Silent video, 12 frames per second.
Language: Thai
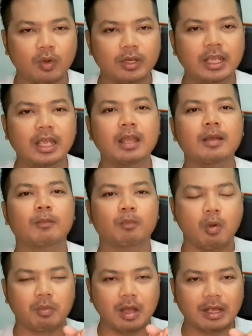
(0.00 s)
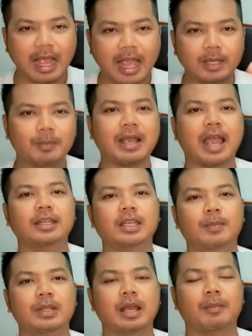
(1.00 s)
ตัวนี้ผมก็ขายดิบขาย
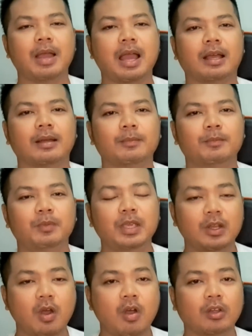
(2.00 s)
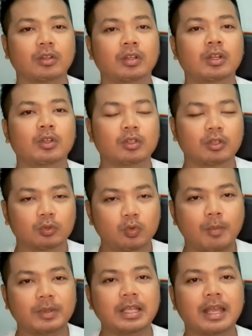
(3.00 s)
ดีเป็นอย่างมากพี่น้อง
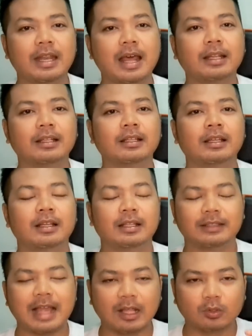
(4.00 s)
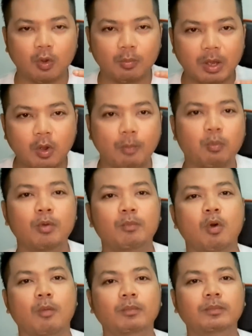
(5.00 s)
ทั่วประเทศนั้นต่างโทรมาขอบคุ
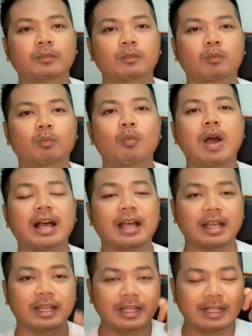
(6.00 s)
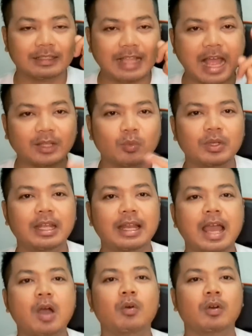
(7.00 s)
ณผมว่าทานตัว
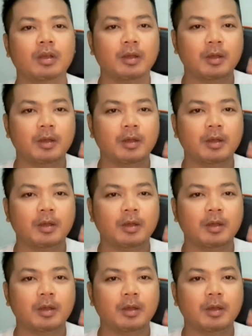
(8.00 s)
นี้แล้ว